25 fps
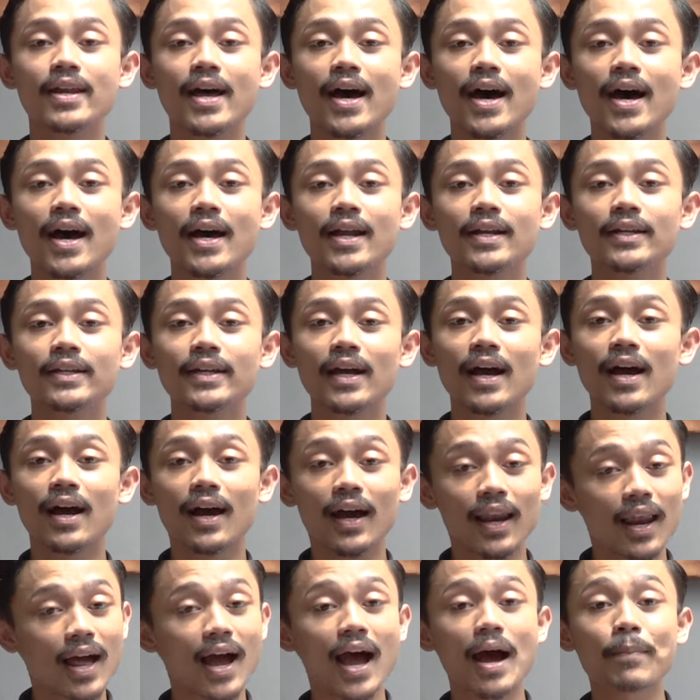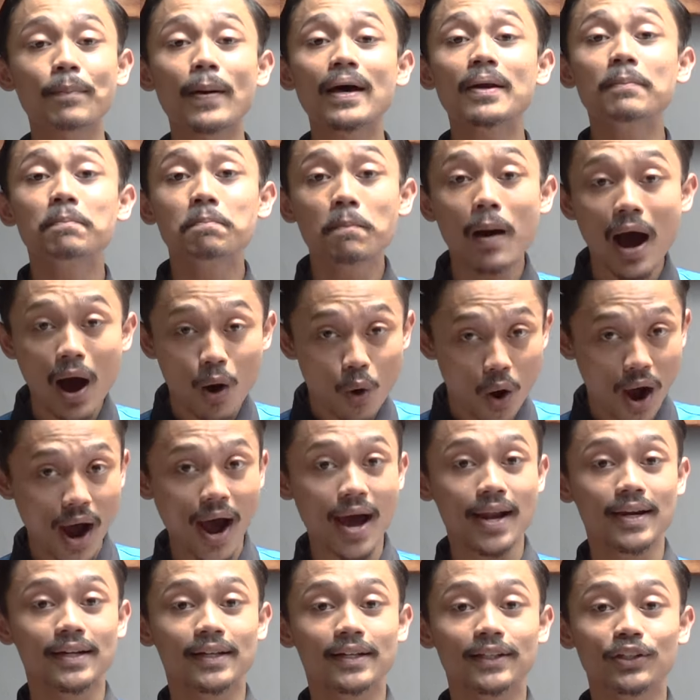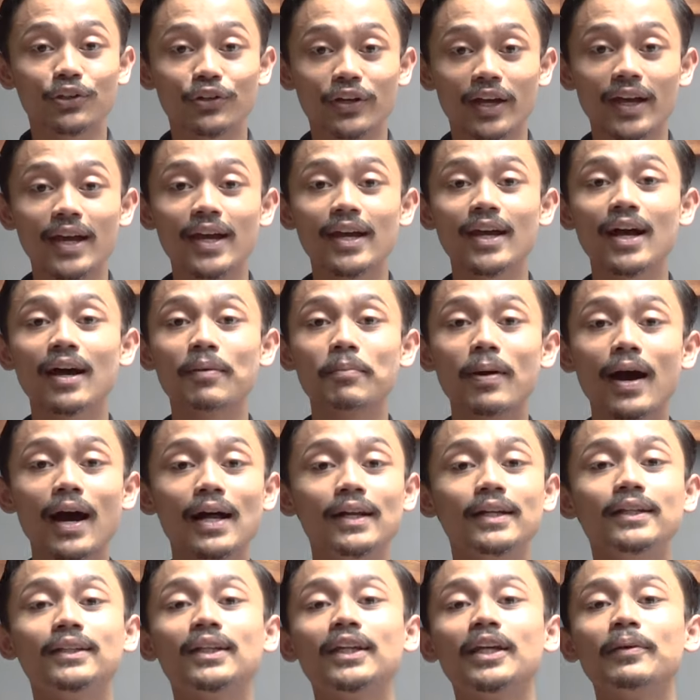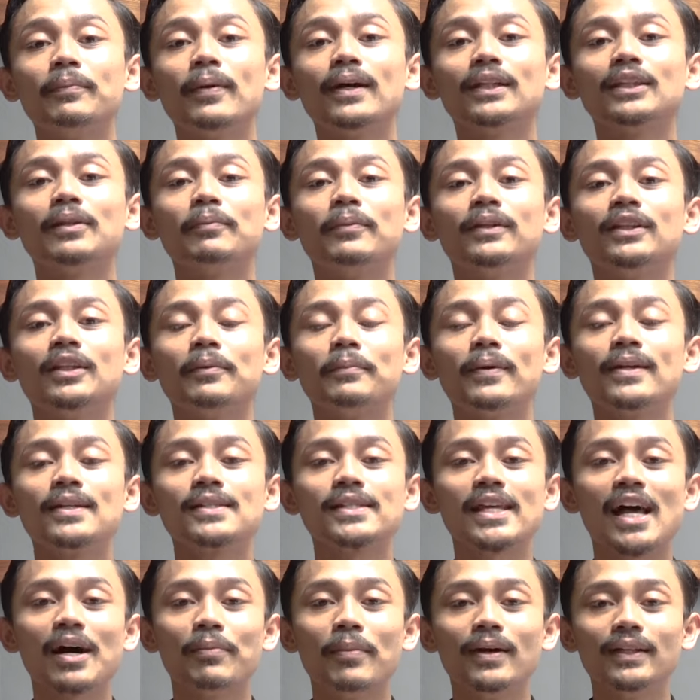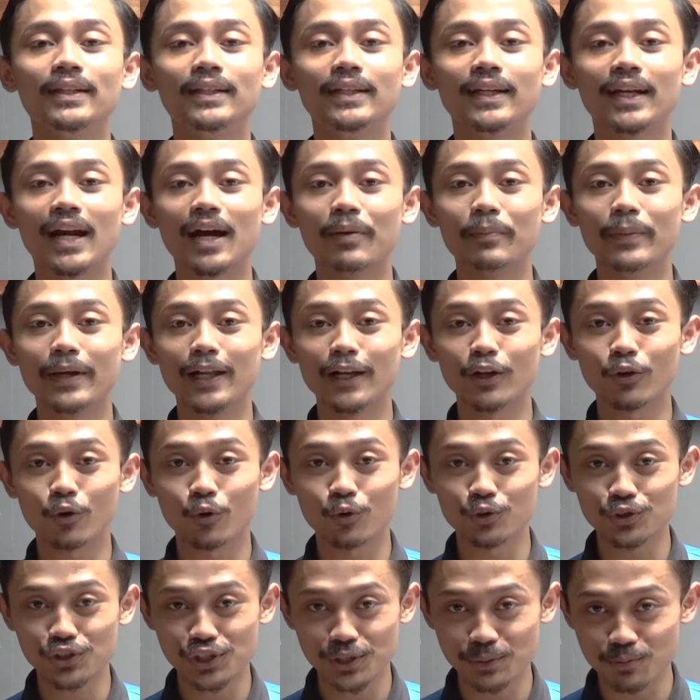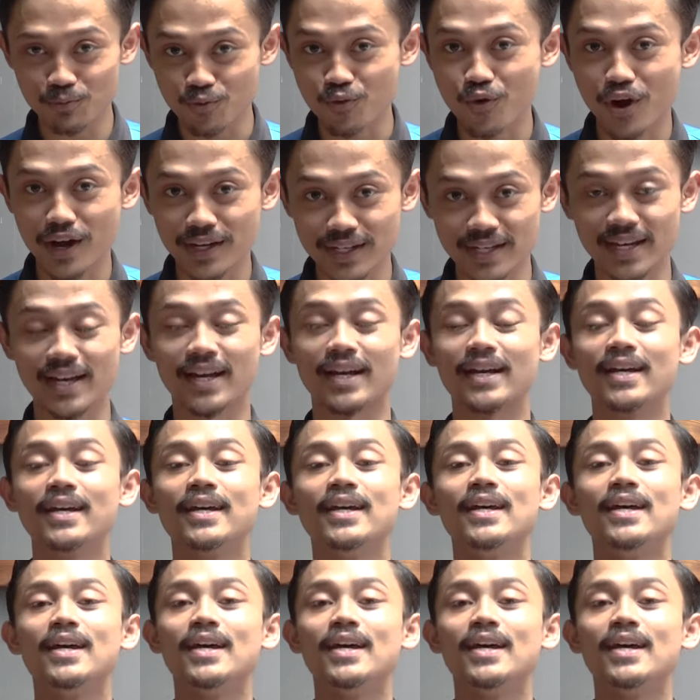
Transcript: dan yang kelengkapan bawaan gitu ya yang bakal diterima teman-teman sahabat Irabelco semuanya.